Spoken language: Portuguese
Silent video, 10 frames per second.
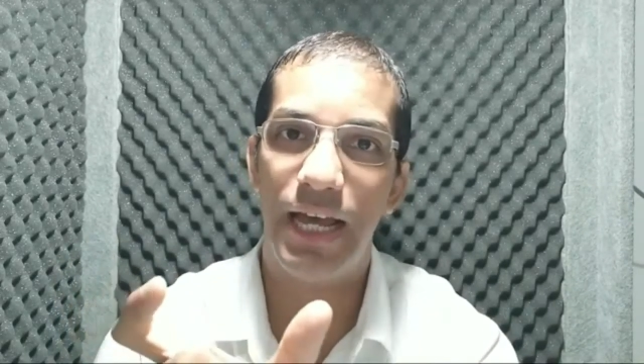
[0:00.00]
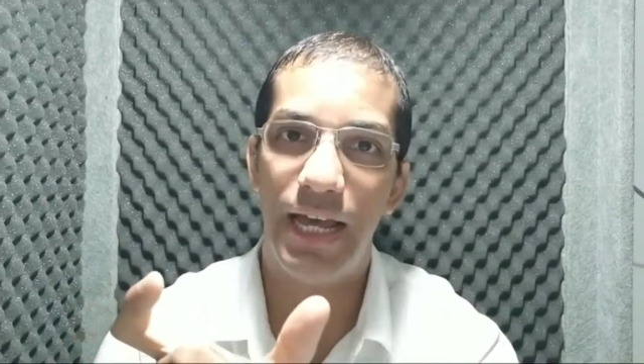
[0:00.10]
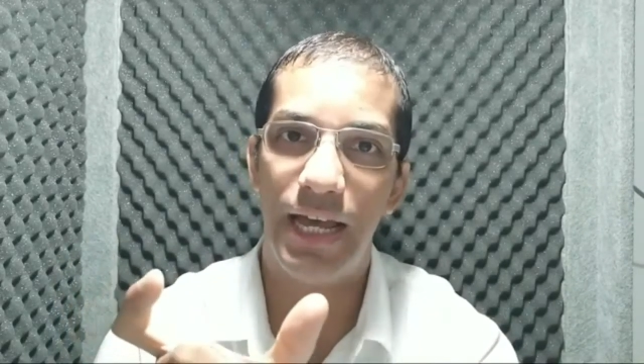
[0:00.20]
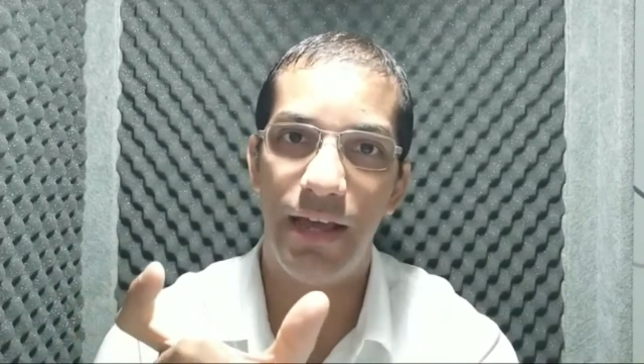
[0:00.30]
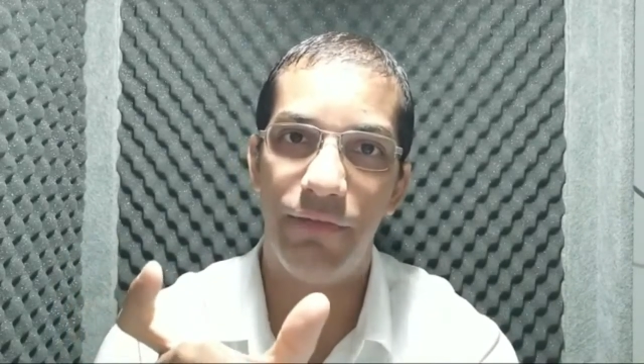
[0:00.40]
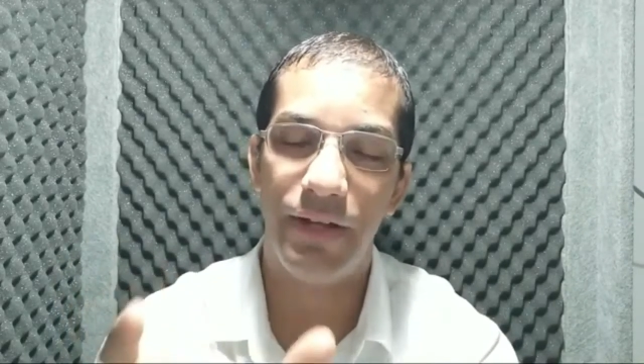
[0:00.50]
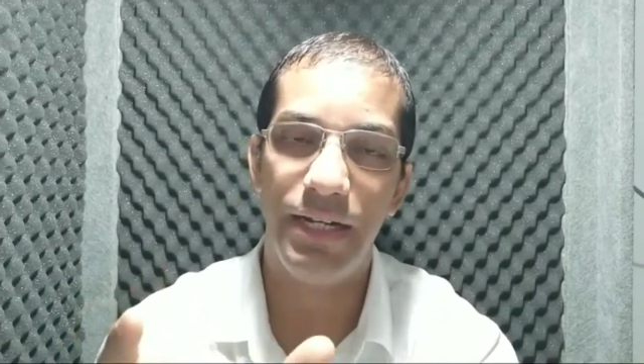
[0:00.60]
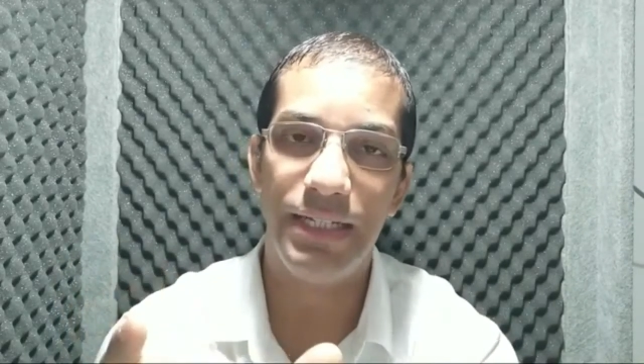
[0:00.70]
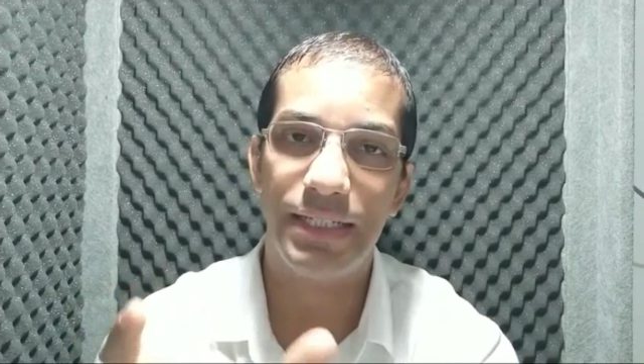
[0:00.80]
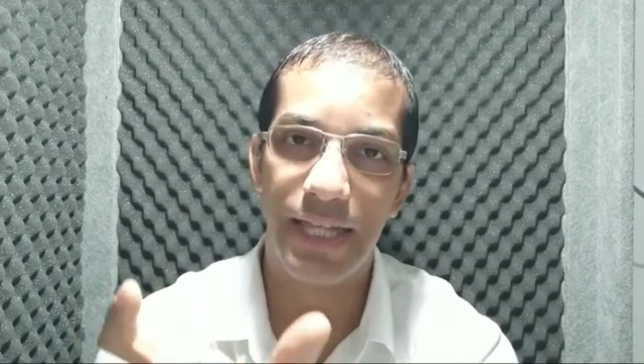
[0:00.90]
é, é,
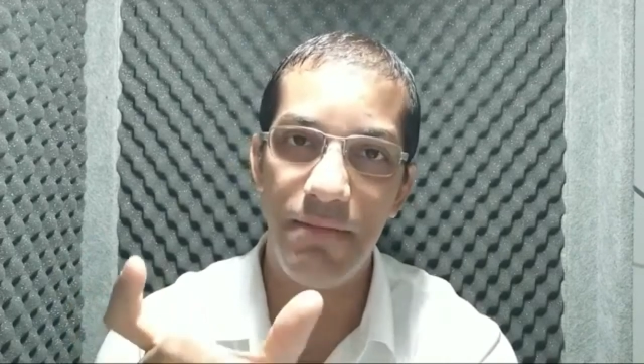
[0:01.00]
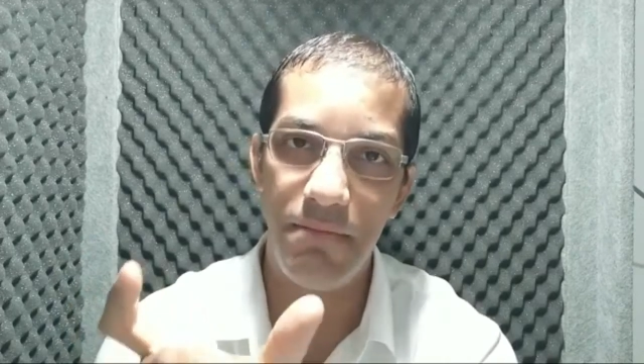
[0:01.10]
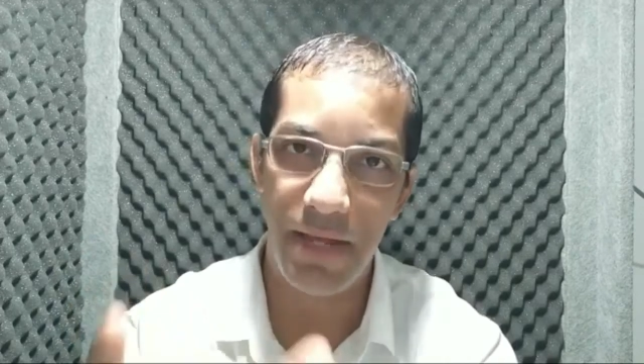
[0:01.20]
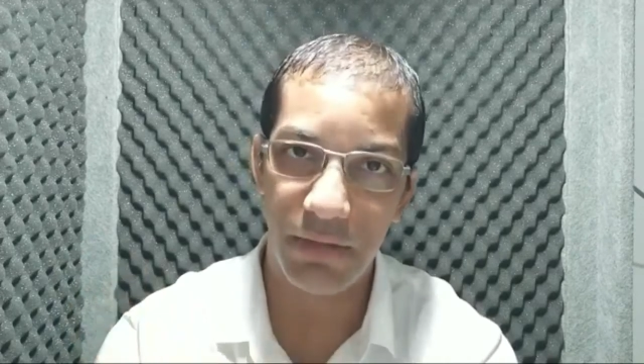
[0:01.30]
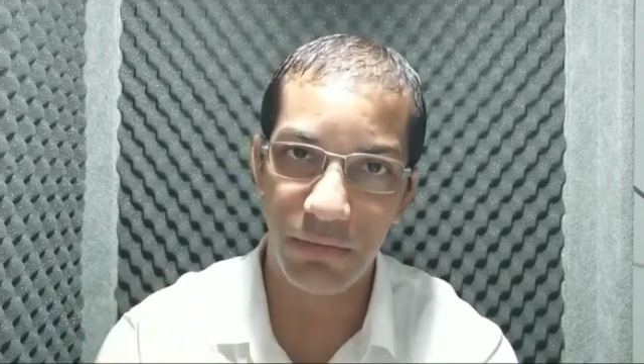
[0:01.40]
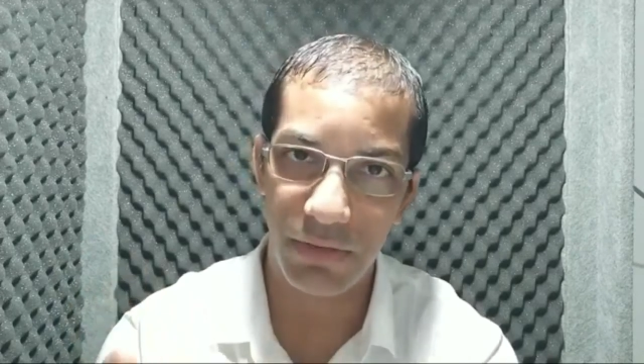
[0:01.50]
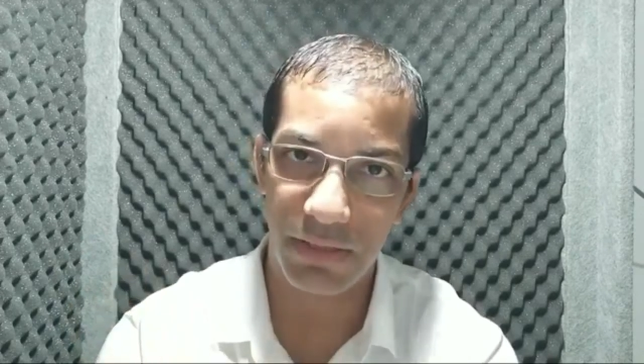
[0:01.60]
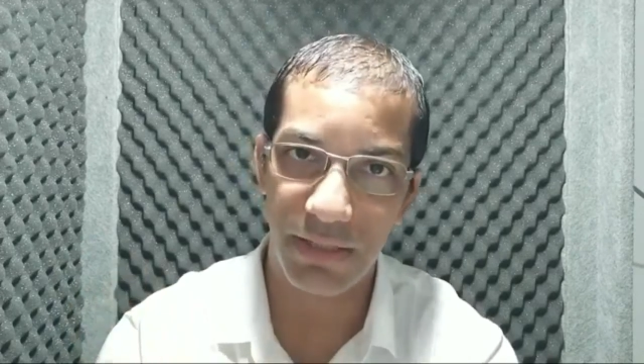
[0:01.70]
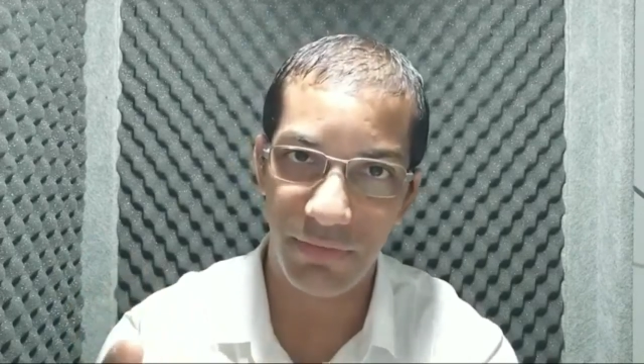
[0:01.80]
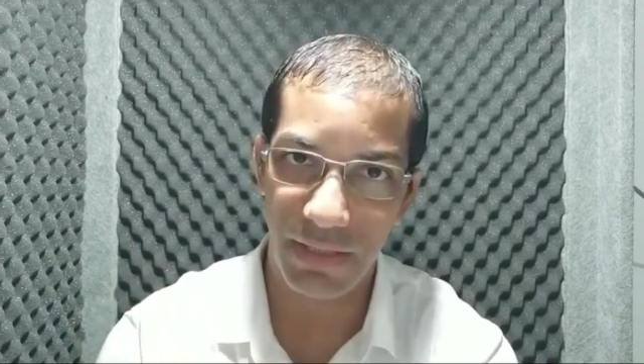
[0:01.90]
feliz, sem medo
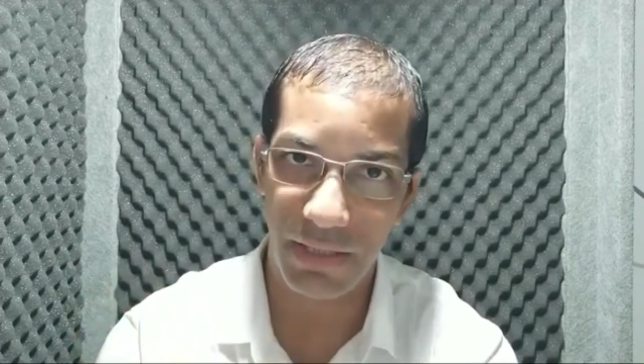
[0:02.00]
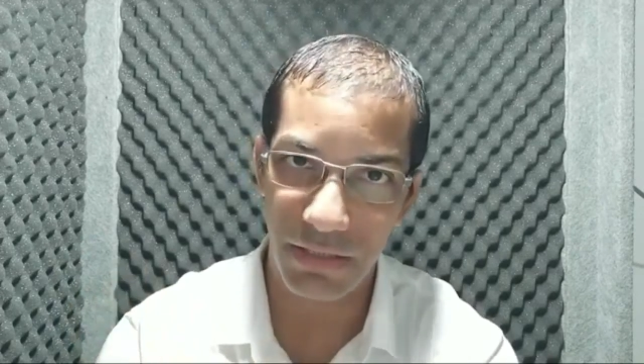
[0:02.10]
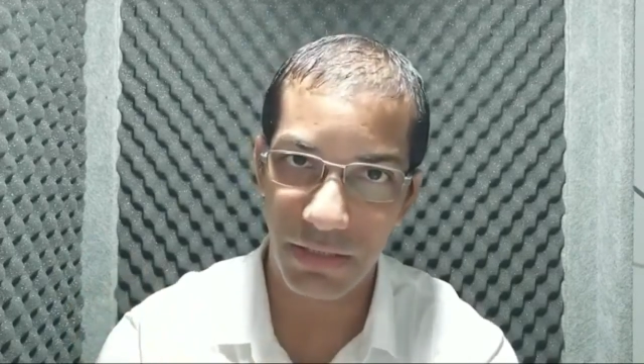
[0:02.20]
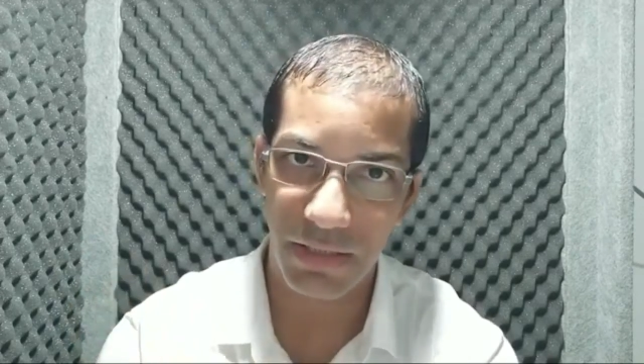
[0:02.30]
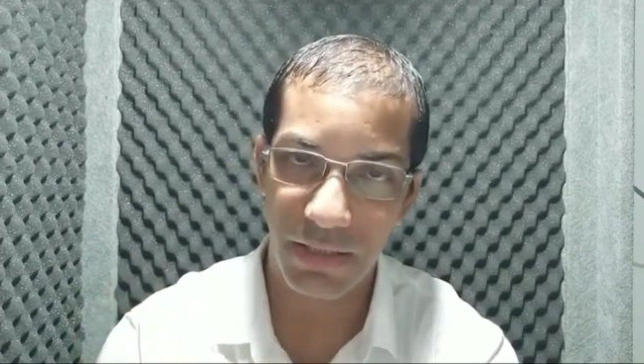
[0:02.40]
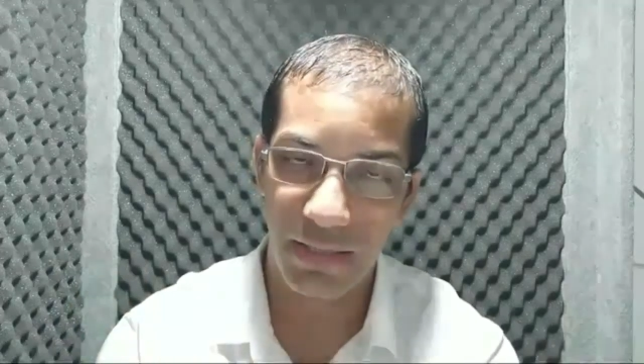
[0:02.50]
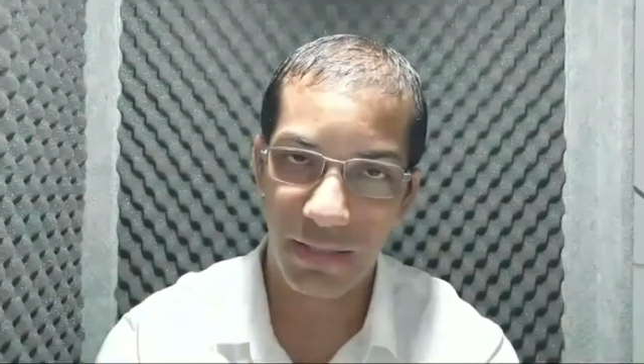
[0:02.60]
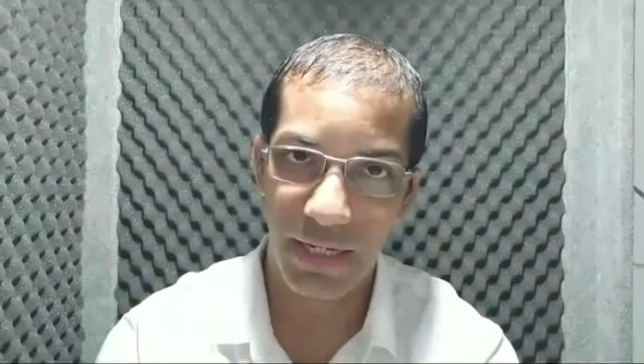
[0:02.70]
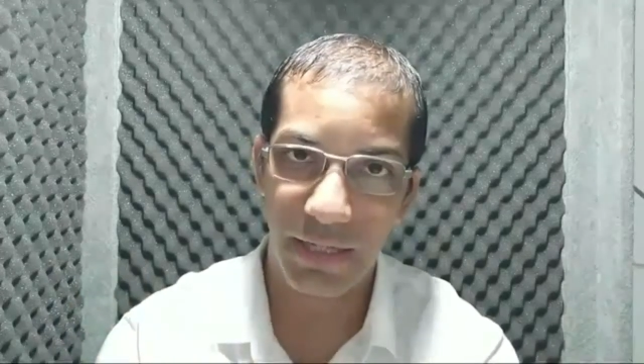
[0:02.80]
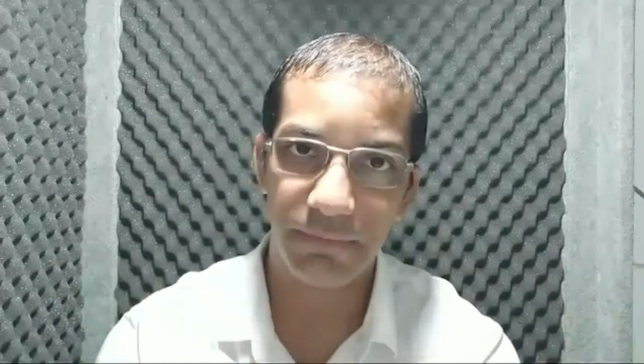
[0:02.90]
de ser feliz,
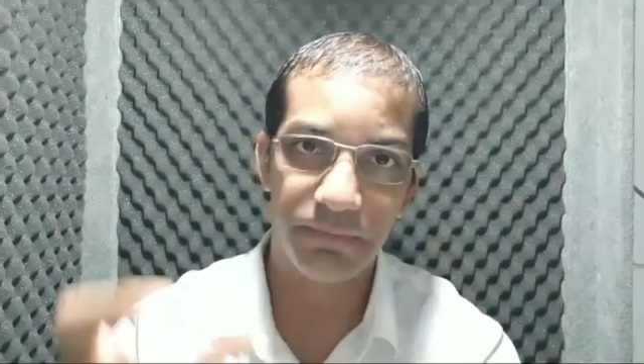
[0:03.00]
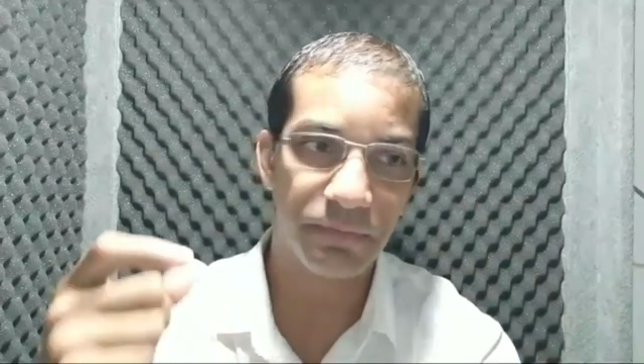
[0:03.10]
né?